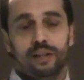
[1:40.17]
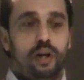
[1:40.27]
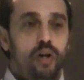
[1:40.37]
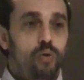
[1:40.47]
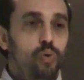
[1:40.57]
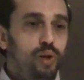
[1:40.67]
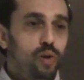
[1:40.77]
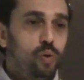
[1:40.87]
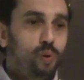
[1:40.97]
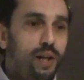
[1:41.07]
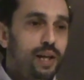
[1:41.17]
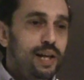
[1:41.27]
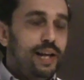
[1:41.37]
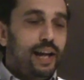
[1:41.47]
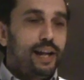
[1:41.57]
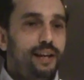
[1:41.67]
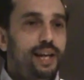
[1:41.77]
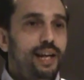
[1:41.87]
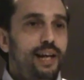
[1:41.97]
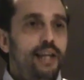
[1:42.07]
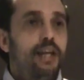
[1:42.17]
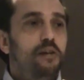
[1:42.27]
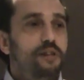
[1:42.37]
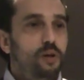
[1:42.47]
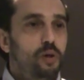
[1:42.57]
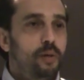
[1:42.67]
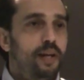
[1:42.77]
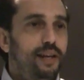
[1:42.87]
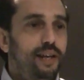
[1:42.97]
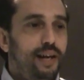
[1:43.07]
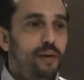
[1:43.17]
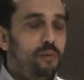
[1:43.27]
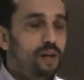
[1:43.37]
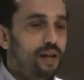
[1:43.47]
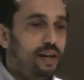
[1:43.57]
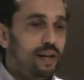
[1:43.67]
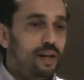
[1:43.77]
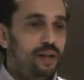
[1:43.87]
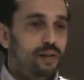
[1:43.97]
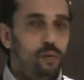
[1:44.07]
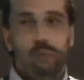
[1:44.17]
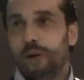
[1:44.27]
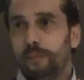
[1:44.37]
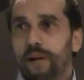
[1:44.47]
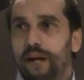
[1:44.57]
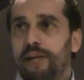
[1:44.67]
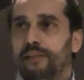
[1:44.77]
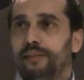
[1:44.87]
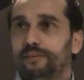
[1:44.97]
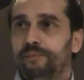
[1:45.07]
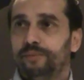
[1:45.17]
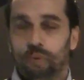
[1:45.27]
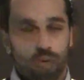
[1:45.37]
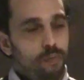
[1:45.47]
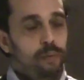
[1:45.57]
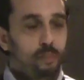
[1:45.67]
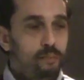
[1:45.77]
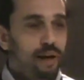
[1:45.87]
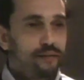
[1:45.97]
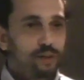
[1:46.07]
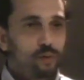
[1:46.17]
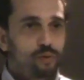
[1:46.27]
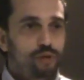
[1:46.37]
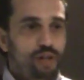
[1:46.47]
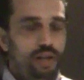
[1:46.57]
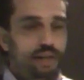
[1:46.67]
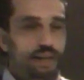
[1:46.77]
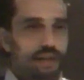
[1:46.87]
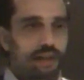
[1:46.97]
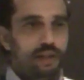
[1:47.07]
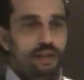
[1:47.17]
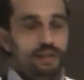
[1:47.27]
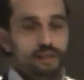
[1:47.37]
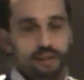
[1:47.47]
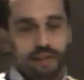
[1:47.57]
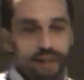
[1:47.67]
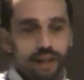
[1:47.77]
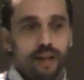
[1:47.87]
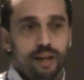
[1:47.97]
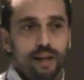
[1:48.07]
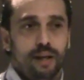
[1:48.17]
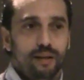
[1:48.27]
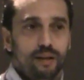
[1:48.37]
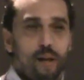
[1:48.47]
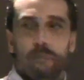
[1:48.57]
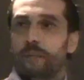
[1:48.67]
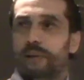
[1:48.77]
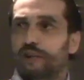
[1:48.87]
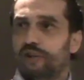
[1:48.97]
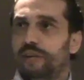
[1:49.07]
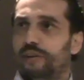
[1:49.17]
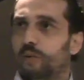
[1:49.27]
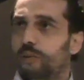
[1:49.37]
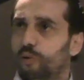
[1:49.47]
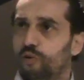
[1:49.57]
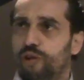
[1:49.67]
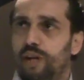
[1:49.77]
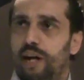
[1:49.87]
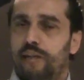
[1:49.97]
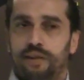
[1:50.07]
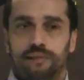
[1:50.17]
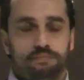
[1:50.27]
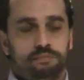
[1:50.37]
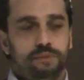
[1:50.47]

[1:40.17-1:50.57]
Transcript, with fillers: No, tutti e due. Enrica, io secondo me Enrica è una, una brava, una proprio brava in cucina. Eh, a me piaceva come cucinava.